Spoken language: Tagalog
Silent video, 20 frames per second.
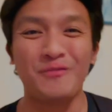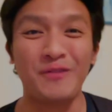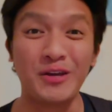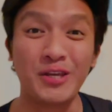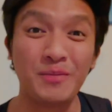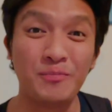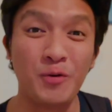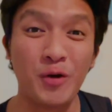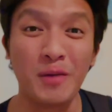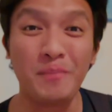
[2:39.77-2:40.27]
wag
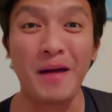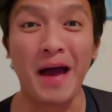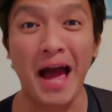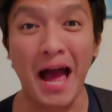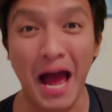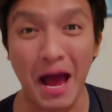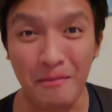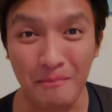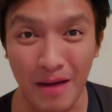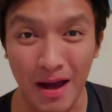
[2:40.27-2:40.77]
niyo pong
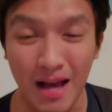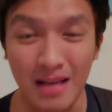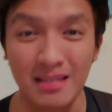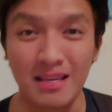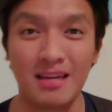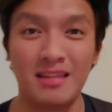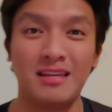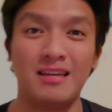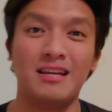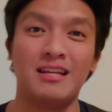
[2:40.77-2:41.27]
ipahamak ang
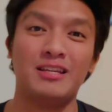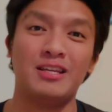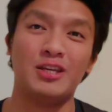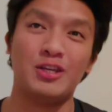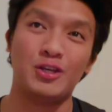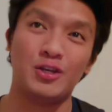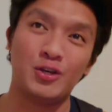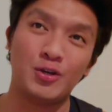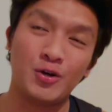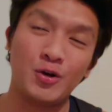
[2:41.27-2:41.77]
sarili
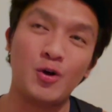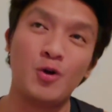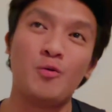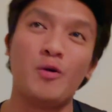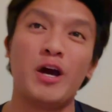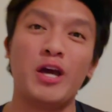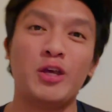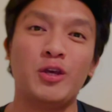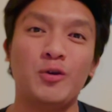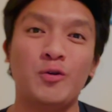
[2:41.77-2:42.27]
ninyo.
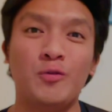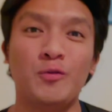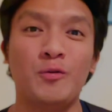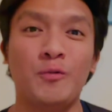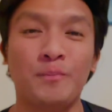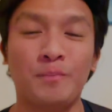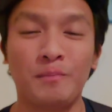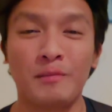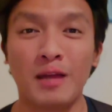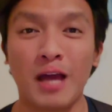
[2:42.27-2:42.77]
Wag
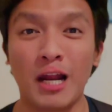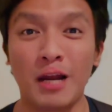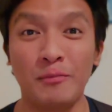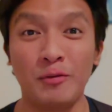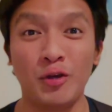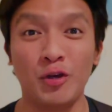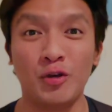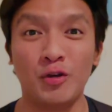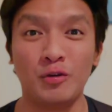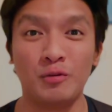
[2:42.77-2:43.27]
niyo, alam
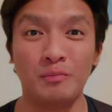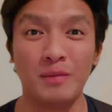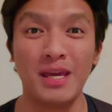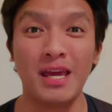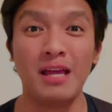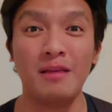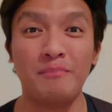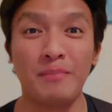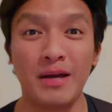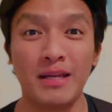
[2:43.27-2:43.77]
niyo yun,
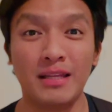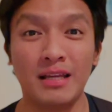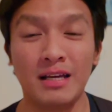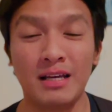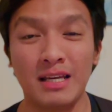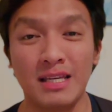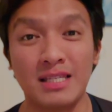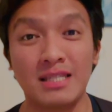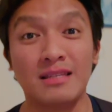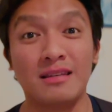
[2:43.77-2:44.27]
bigyan pa
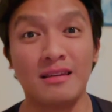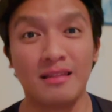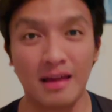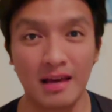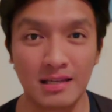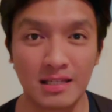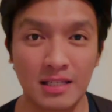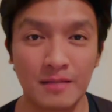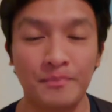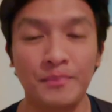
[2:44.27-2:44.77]
ng
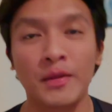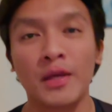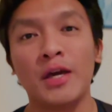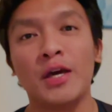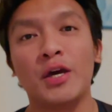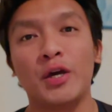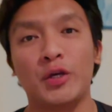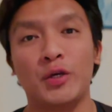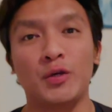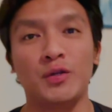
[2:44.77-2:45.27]
stress
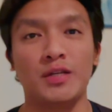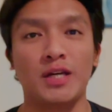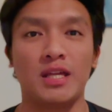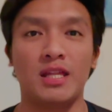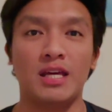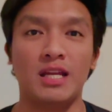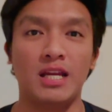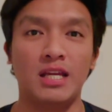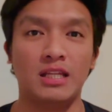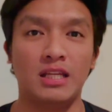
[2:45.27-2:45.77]
yung
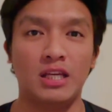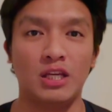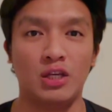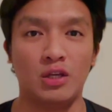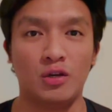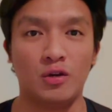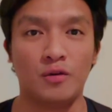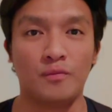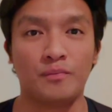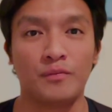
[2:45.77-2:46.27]
sarili
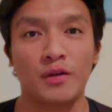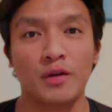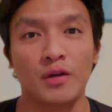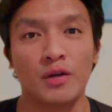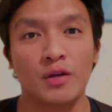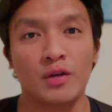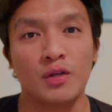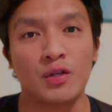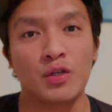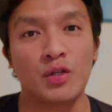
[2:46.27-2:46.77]
ninyo.
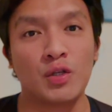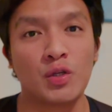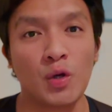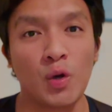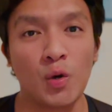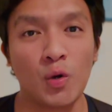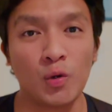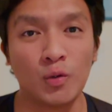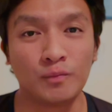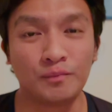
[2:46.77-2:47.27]

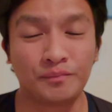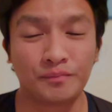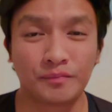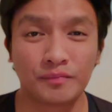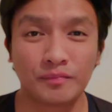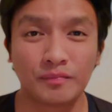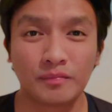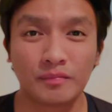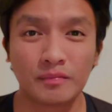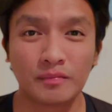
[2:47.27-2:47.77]
So,
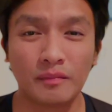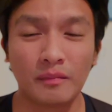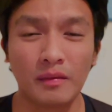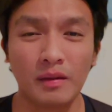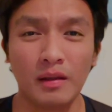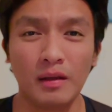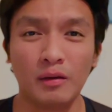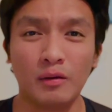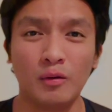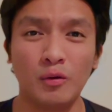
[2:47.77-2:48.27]

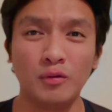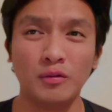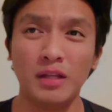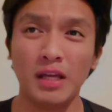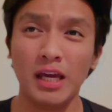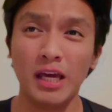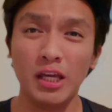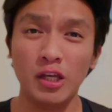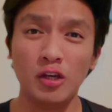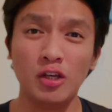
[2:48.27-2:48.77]
kung
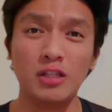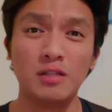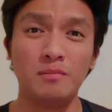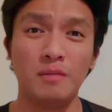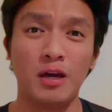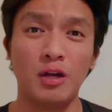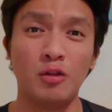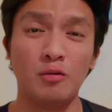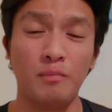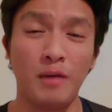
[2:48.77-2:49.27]
tingin niyo is
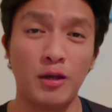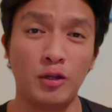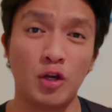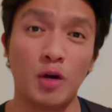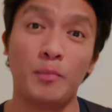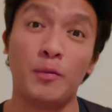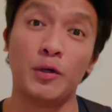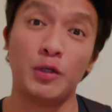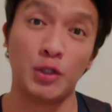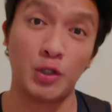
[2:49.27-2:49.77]
mayroong better
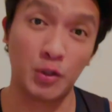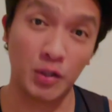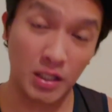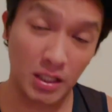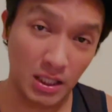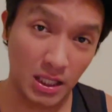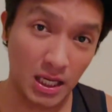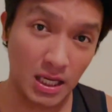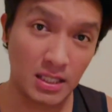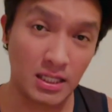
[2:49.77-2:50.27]

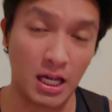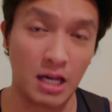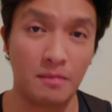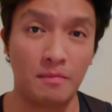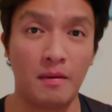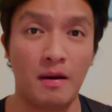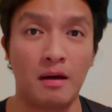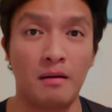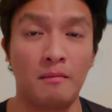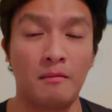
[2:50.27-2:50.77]
opportunity sa
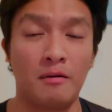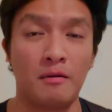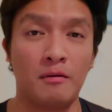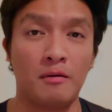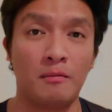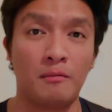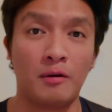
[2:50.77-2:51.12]
ibang